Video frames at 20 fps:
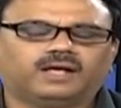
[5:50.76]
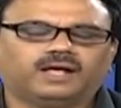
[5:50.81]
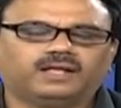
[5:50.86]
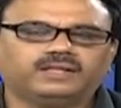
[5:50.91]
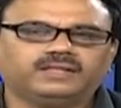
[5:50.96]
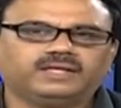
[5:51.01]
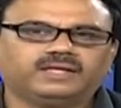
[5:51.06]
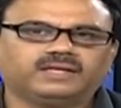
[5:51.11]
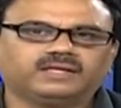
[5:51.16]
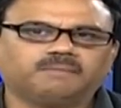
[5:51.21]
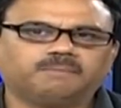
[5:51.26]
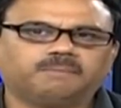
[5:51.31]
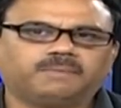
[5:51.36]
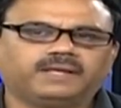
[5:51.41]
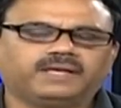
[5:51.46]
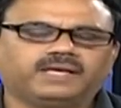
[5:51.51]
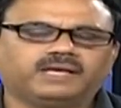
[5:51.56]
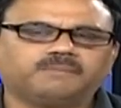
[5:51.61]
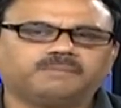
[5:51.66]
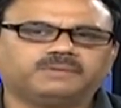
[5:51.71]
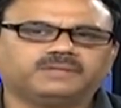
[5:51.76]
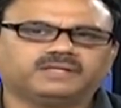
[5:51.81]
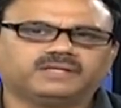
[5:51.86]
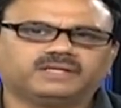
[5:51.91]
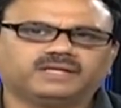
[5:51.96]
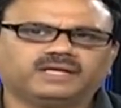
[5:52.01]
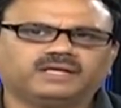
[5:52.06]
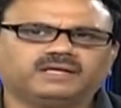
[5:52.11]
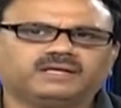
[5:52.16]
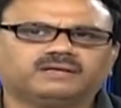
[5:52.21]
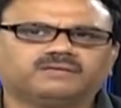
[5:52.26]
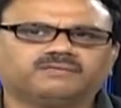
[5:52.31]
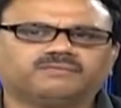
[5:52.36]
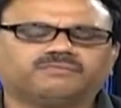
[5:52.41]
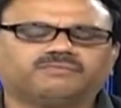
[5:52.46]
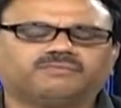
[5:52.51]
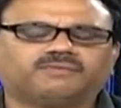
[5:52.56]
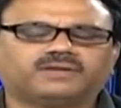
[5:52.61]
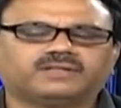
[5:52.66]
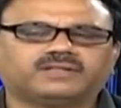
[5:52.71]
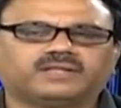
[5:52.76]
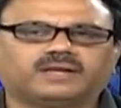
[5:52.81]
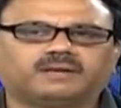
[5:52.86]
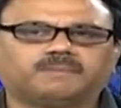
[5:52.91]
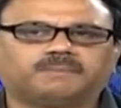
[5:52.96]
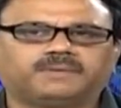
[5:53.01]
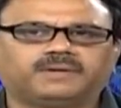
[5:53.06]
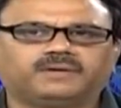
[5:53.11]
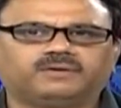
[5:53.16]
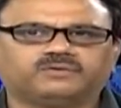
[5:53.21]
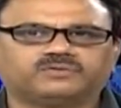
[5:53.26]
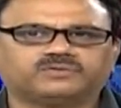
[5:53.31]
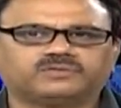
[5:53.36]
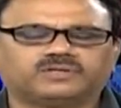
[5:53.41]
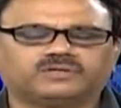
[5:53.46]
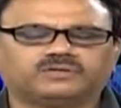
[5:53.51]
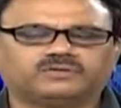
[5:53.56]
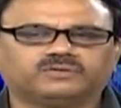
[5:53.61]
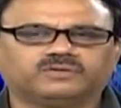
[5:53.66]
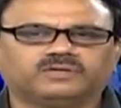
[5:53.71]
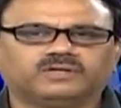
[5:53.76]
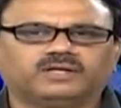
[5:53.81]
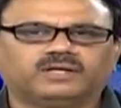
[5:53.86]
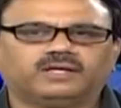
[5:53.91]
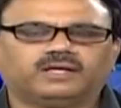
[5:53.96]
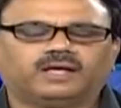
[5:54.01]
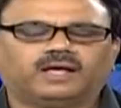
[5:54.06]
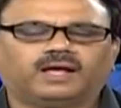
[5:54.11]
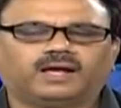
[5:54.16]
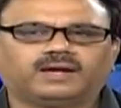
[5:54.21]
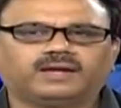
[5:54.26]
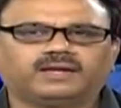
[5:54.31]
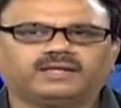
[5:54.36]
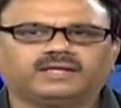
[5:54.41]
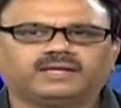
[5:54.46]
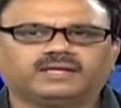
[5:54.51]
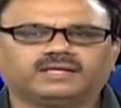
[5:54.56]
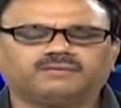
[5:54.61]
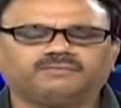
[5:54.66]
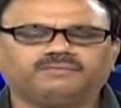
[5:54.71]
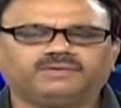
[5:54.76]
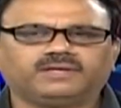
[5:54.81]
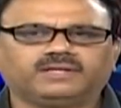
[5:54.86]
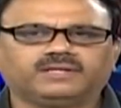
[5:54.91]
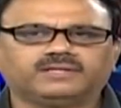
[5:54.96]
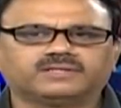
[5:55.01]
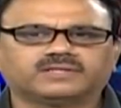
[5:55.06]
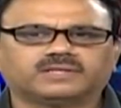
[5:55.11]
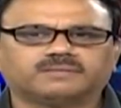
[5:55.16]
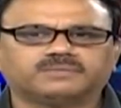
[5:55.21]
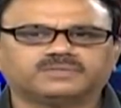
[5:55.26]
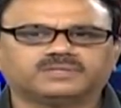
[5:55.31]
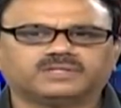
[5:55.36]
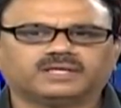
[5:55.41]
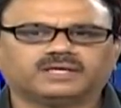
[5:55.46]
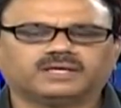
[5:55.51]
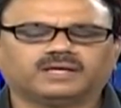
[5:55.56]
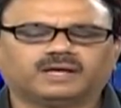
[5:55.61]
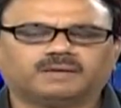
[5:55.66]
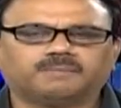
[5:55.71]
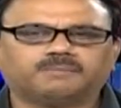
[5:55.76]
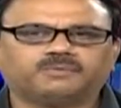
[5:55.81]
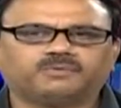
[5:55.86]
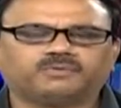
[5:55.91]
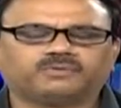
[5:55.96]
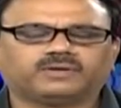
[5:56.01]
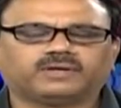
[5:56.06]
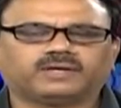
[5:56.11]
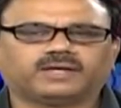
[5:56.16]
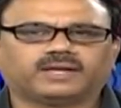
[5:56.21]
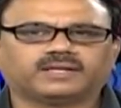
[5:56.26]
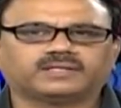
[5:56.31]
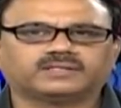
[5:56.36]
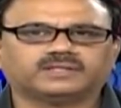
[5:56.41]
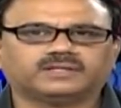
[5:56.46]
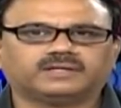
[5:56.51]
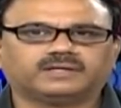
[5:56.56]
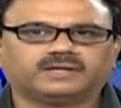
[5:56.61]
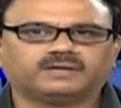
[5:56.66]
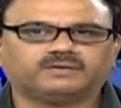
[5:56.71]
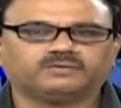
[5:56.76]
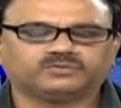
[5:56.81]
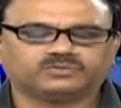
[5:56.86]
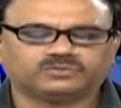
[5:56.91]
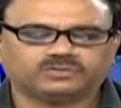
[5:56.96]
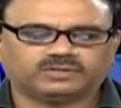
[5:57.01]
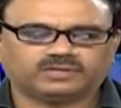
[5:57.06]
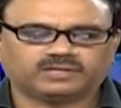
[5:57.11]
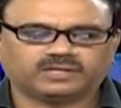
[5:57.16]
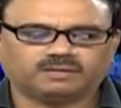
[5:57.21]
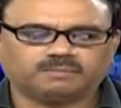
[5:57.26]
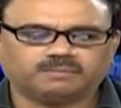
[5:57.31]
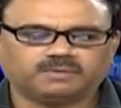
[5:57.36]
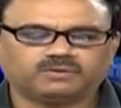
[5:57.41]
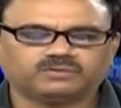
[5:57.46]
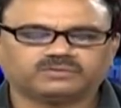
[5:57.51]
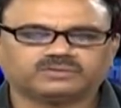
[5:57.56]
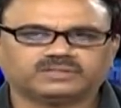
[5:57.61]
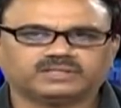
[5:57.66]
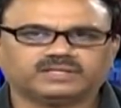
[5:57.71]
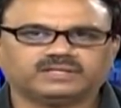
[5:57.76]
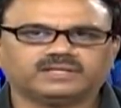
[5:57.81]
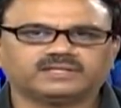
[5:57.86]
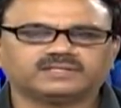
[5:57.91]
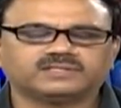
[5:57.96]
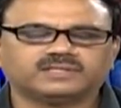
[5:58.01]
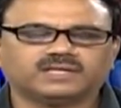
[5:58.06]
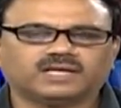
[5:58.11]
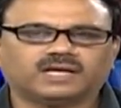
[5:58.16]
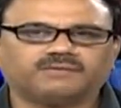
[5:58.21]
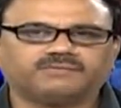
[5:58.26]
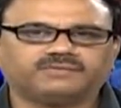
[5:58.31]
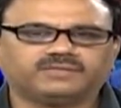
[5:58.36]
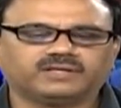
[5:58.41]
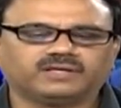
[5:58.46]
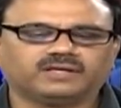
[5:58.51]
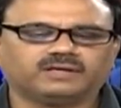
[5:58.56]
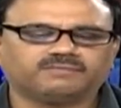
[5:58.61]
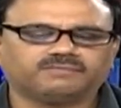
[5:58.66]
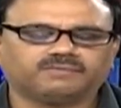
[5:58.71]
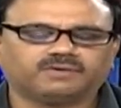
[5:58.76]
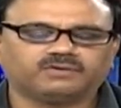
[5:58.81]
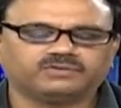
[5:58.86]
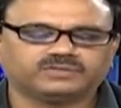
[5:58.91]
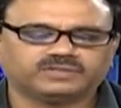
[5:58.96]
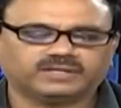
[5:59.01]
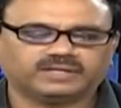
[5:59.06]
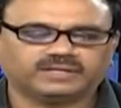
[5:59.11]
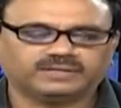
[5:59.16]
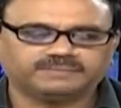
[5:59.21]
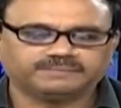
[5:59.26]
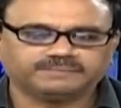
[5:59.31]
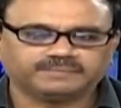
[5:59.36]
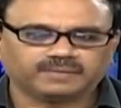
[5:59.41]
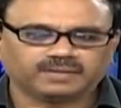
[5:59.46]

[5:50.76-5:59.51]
అది కనుక బ్రేక్ అయిపోయిందంటే ఫర్దర్ అప్ ట్రెండ్ వస్తున్నట్టు అక్కడ కనుక వీక్నెస్ కనిపిస్తే అప్పుడు ఒక కరెక్షన్ ట్రెండ్ వస్తున్నట్టుగా మనం సిగ్నల్స్ని ఆ విధంగా ఫాలో చేయాలి